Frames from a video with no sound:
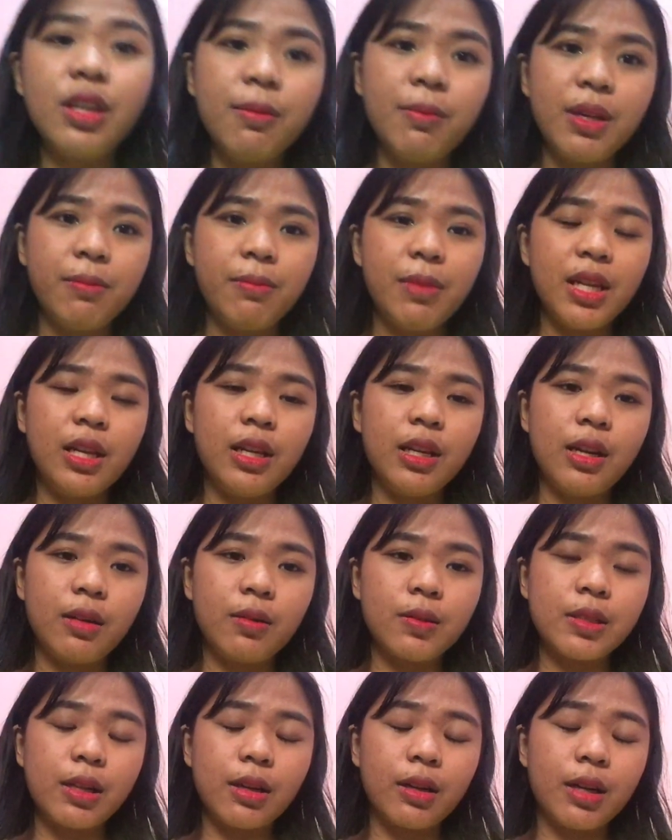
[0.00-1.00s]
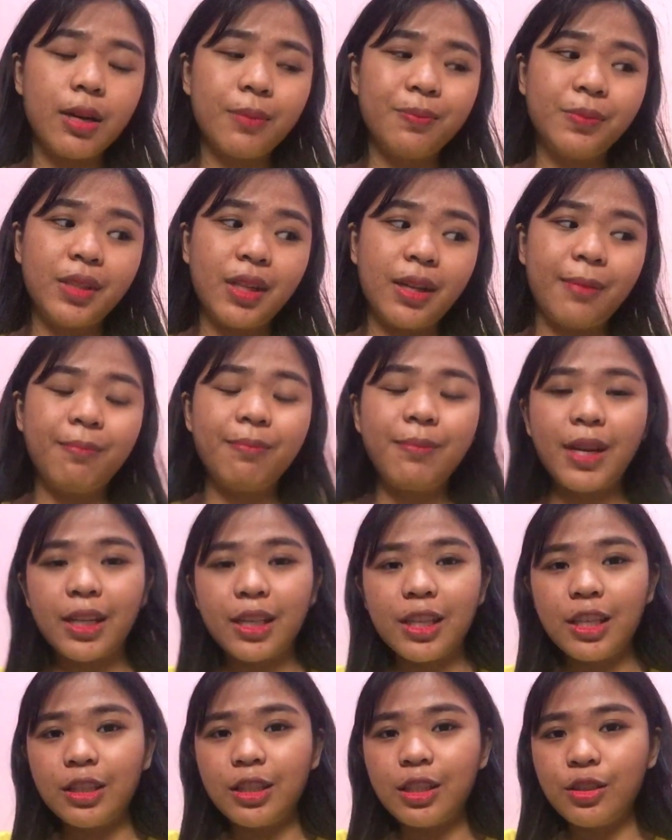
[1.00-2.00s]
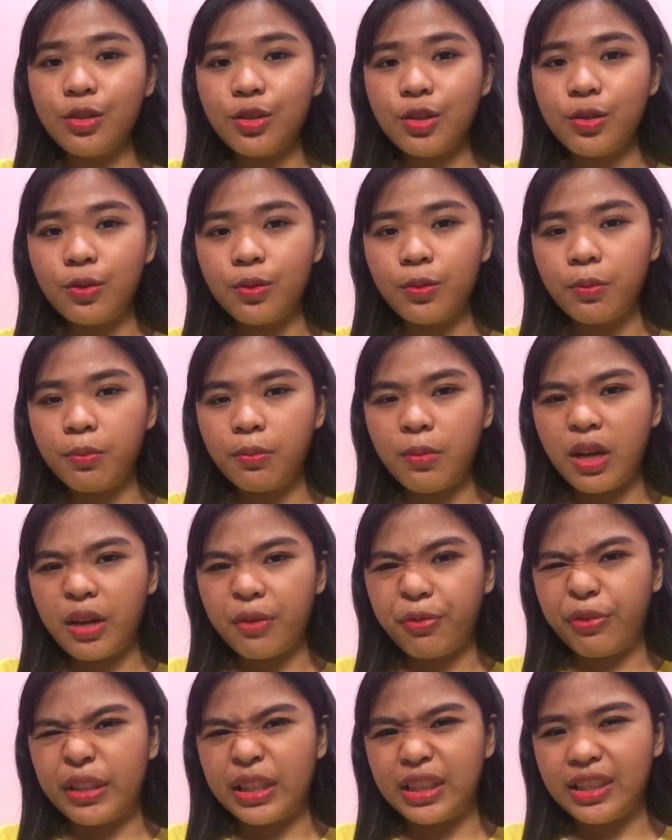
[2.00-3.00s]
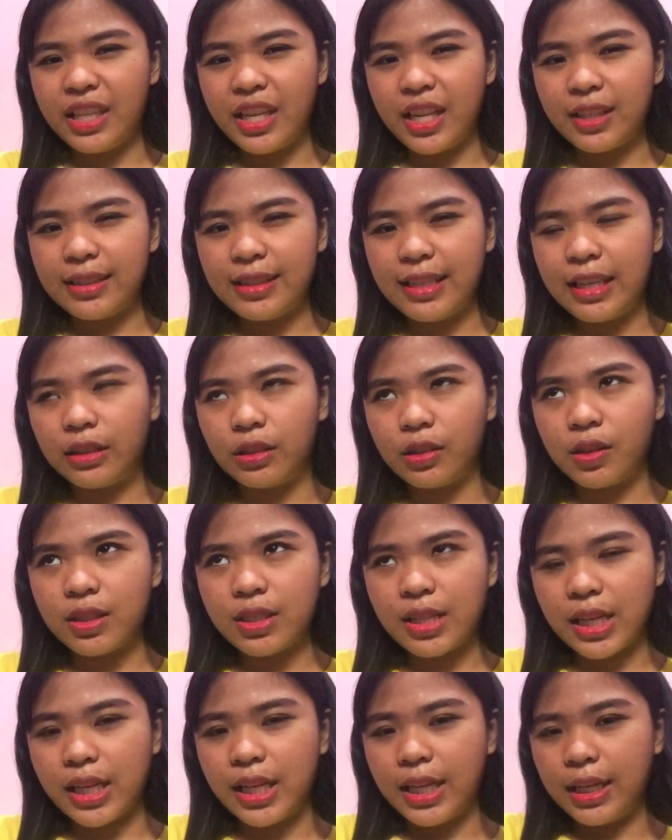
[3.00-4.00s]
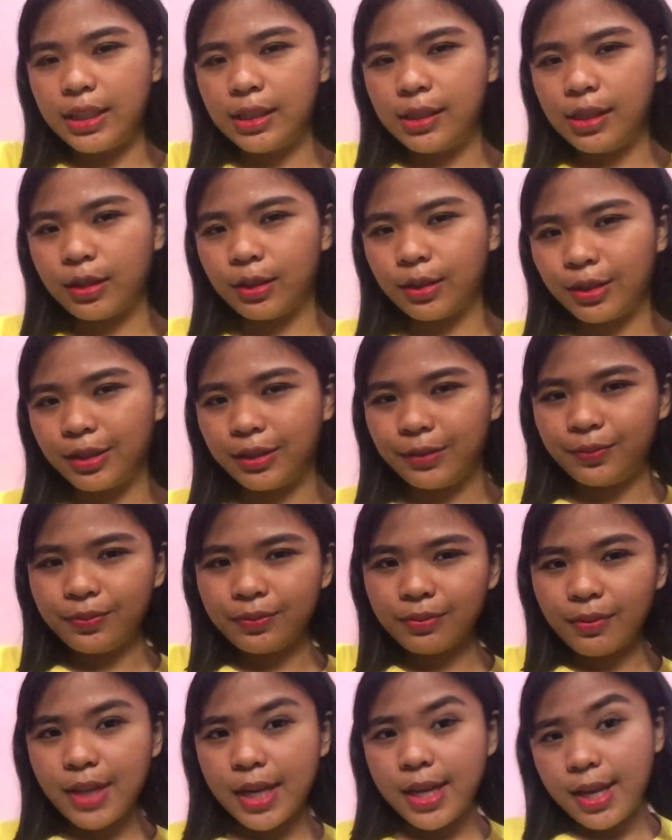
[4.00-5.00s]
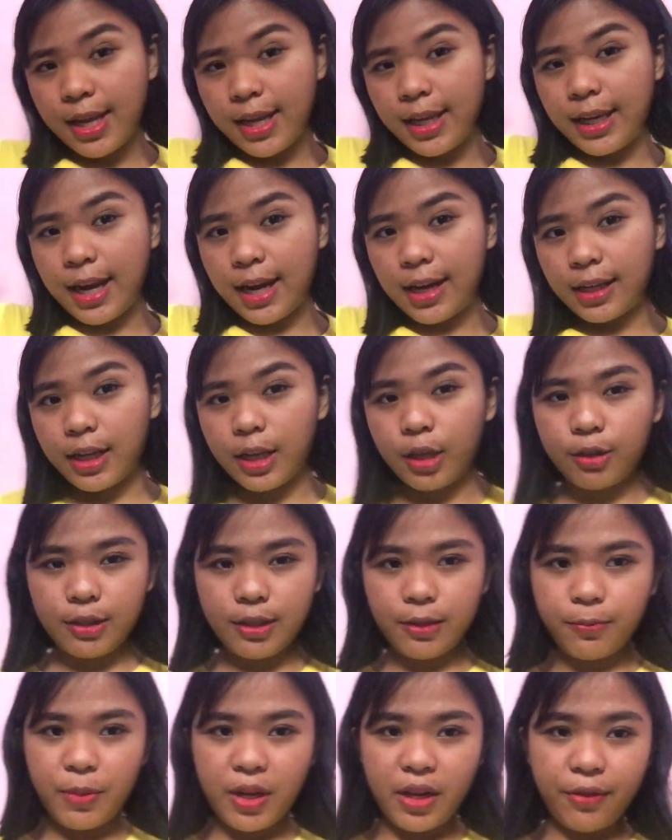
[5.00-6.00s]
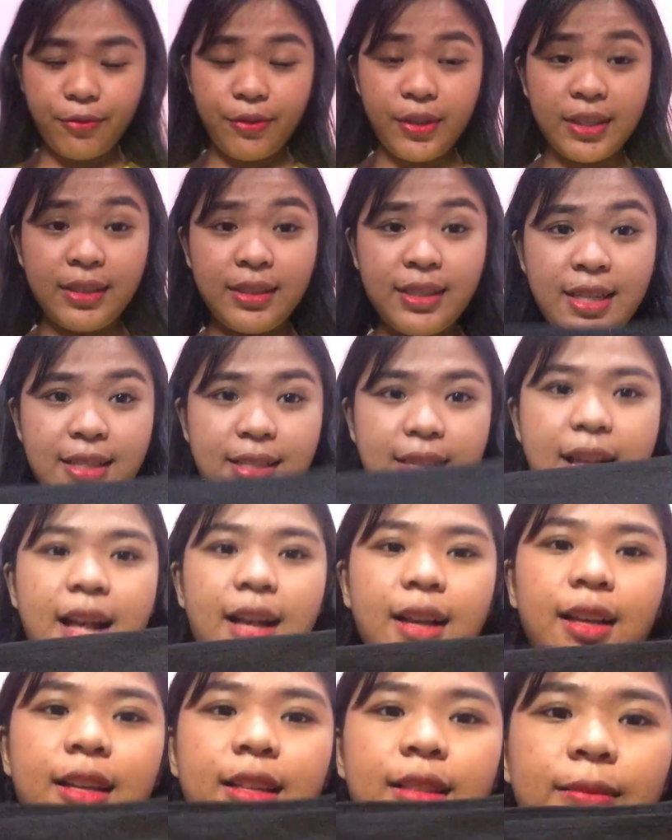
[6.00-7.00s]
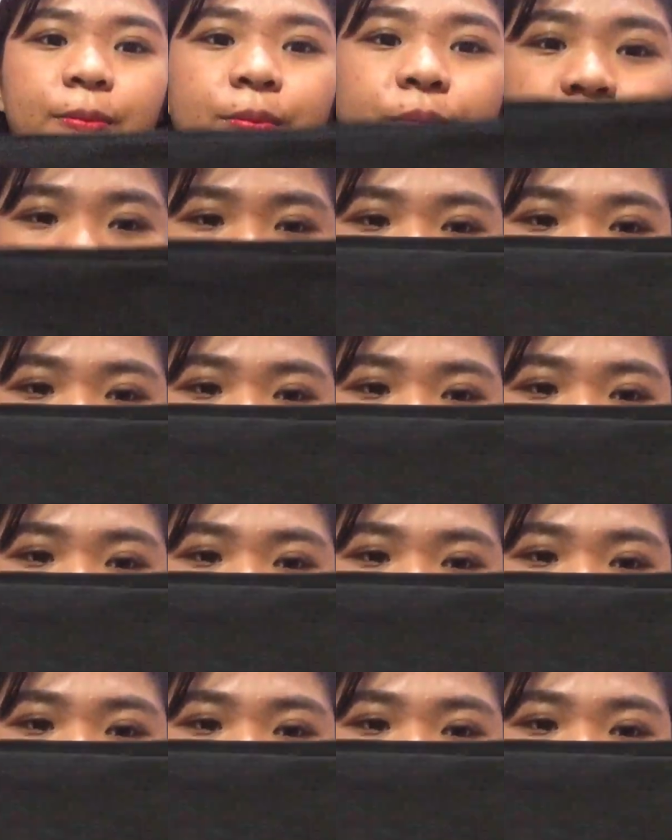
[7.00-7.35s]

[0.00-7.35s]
niyo naman, mahilig ako sa crop top. Makikita niyo yung mga fit niyan dito sa gilid na to. Lalagay ko yung mga fit niya sa akin.